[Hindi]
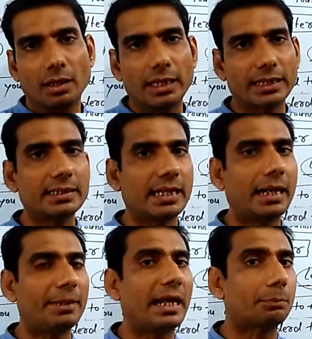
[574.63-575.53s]
लेकिन
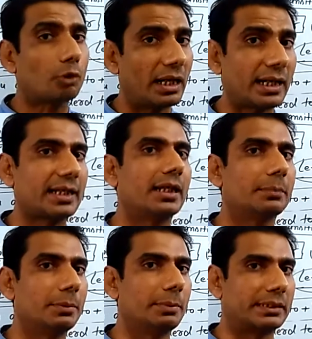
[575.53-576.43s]
यहां मैं आपको अलग अलग
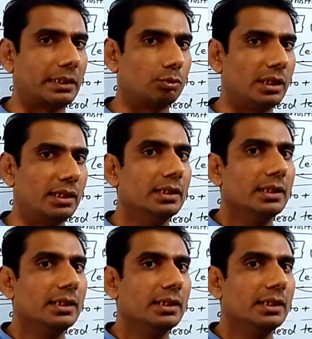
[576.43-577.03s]
भी बताऊंगा